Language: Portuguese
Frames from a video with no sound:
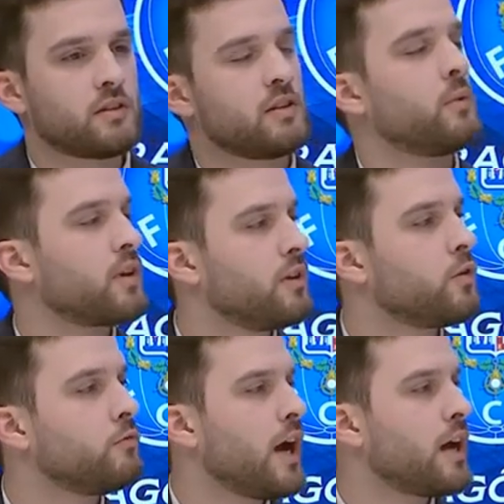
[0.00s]
são
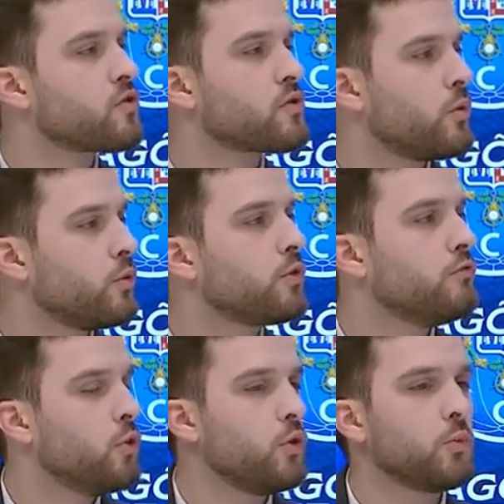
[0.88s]
articulados com o
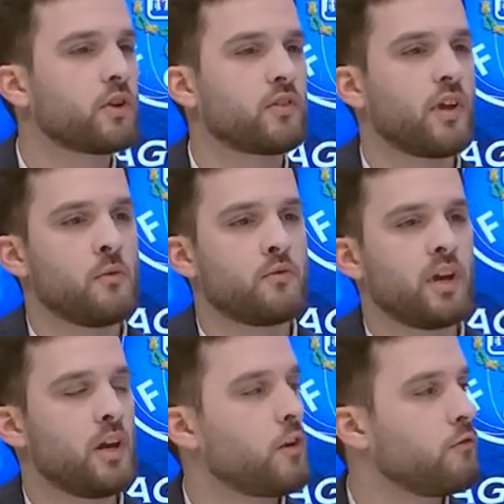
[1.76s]
clube, que são
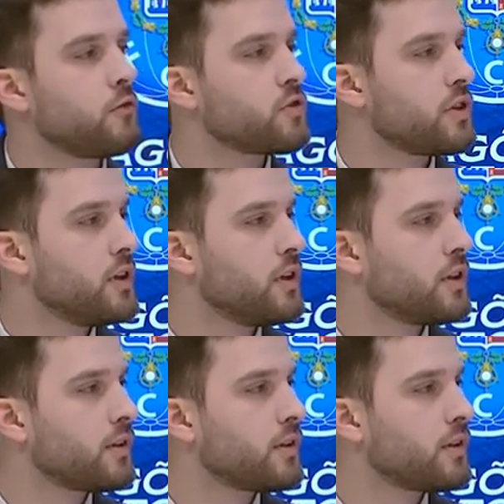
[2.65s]
veículos de,